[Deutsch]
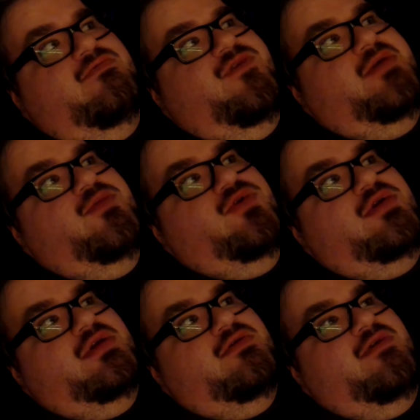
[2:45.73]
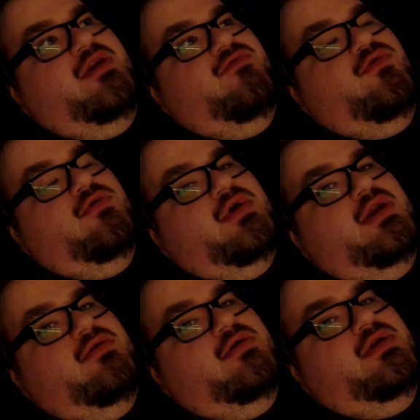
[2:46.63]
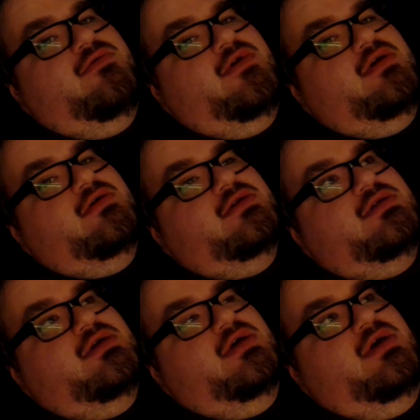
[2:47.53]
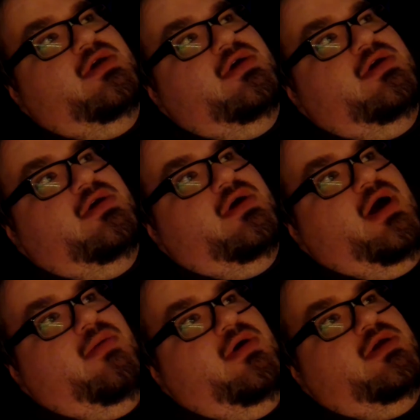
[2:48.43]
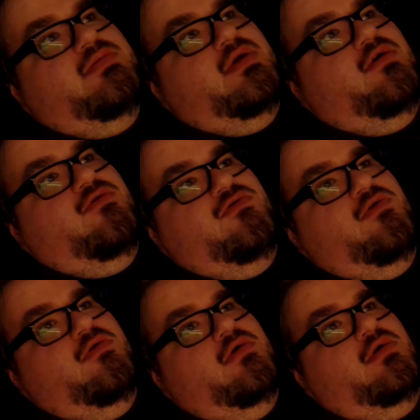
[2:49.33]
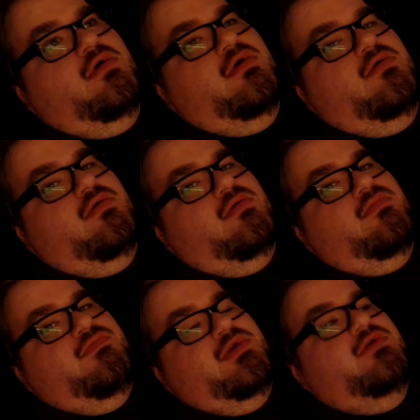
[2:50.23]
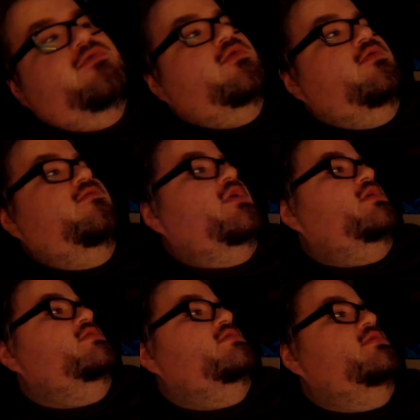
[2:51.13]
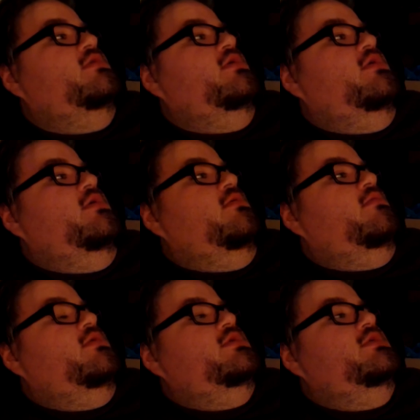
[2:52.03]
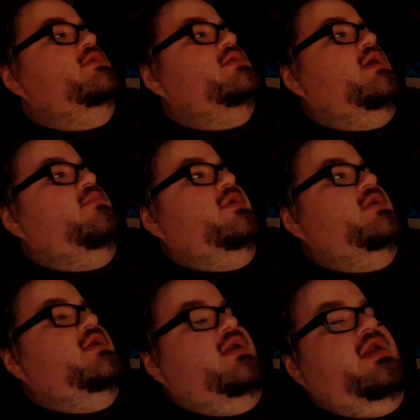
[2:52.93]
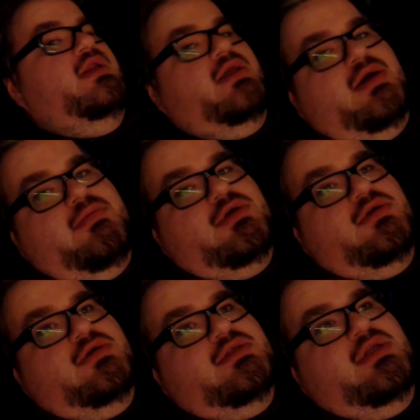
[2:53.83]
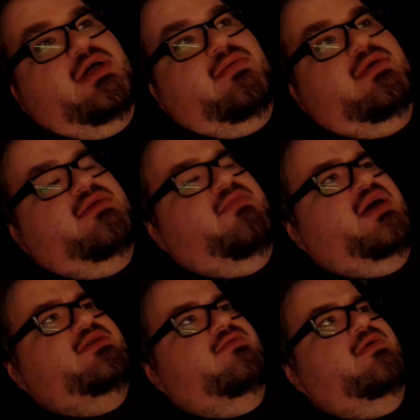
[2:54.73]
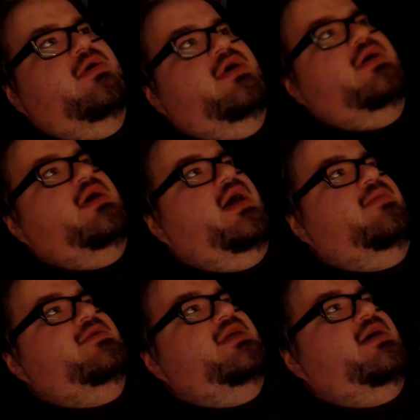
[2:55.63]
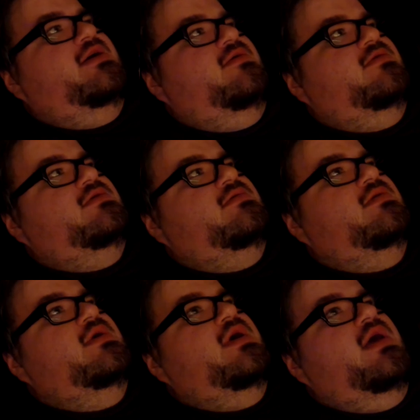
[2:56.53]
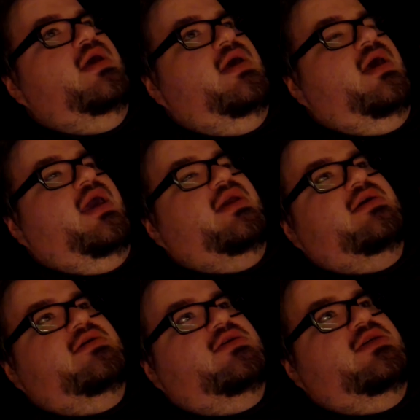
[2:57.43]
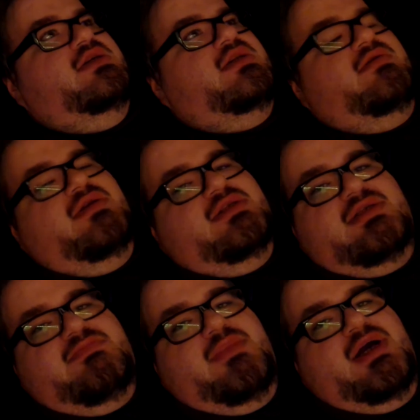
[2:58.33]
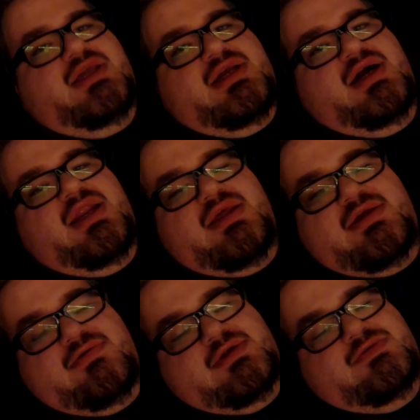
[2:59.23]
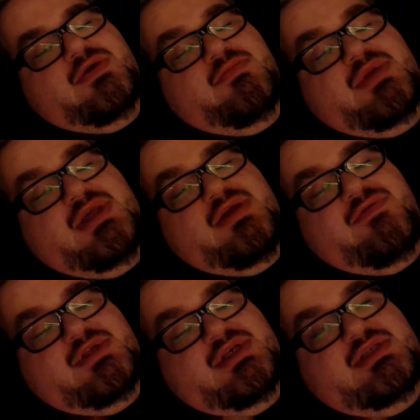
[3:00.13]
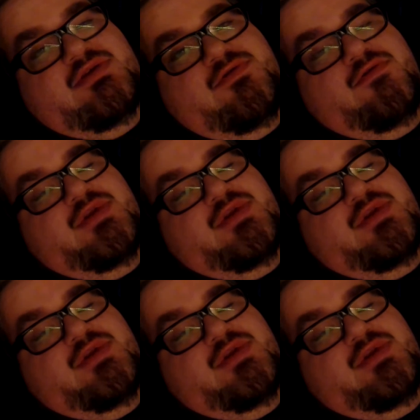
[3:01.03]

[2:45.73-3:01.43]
wehmütig, wenn die Wohnung endgültig weg ist. Aber ich bin auch froh, wenn die Wohnung weg ist und ich dieses Kapitel dann endlich abgeschlossen habe. Ich mag so halbe Sachen und so Hängegeschichten, das mag ich gar nicht. Und deswegen bin ich einfach sehr, sehr froh,